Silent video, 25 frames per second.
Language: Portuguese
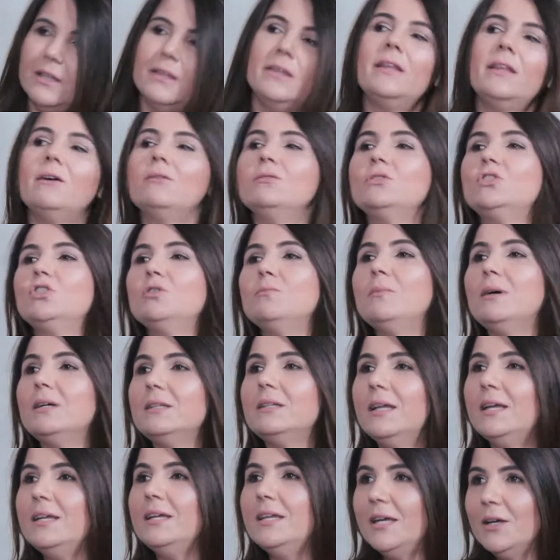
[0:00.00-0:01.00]
Não te
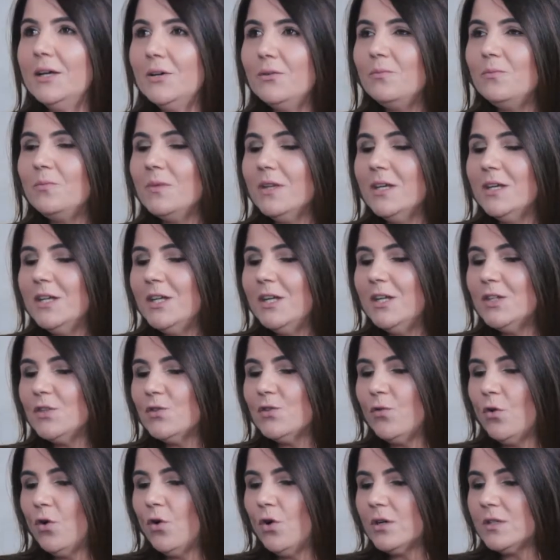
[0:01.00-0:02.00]
mandei eu,
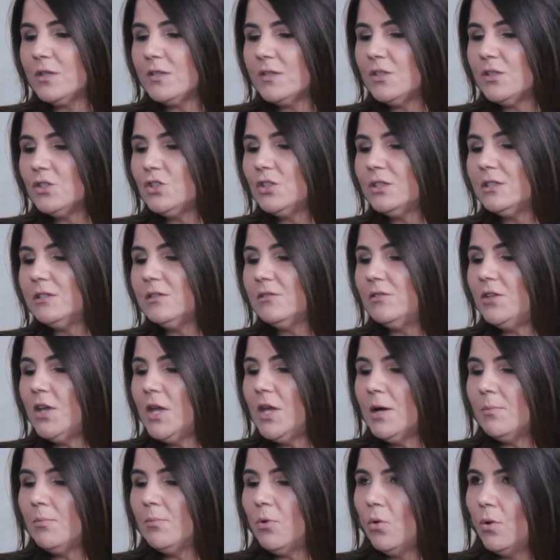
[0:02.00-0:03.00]
esforça-te,
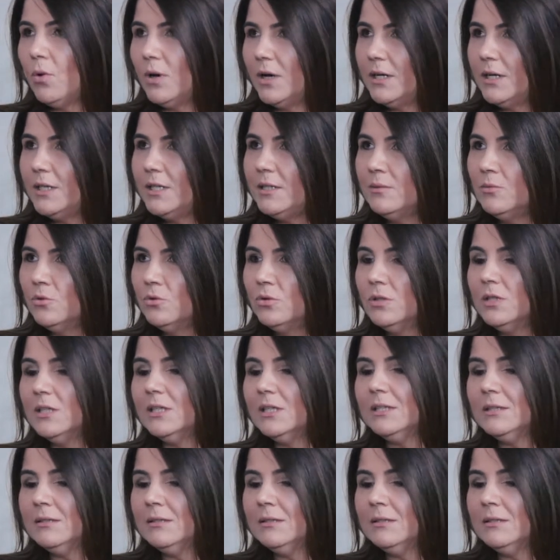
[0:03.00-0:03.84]
tenha bom ânimo,